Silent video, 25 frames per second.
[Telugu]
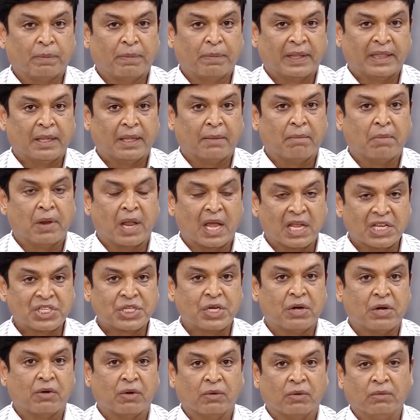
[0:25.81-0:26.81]
పెద్ద
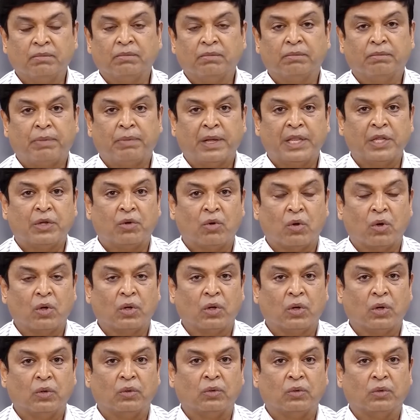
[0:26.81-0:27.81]
బ్లాస్ట్ అవడం పది
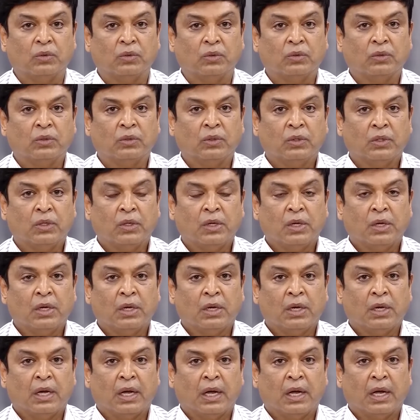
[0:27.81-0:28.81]
కోట్లు
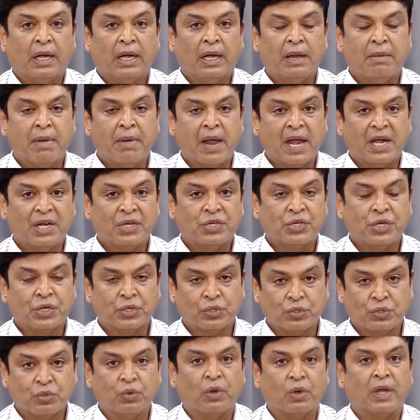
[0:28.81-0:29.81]
డిమాండ్
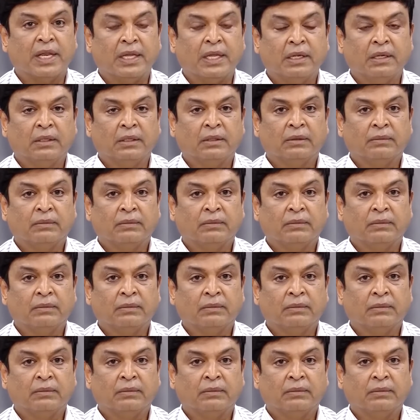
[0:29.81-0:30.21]
చేస్తూ అని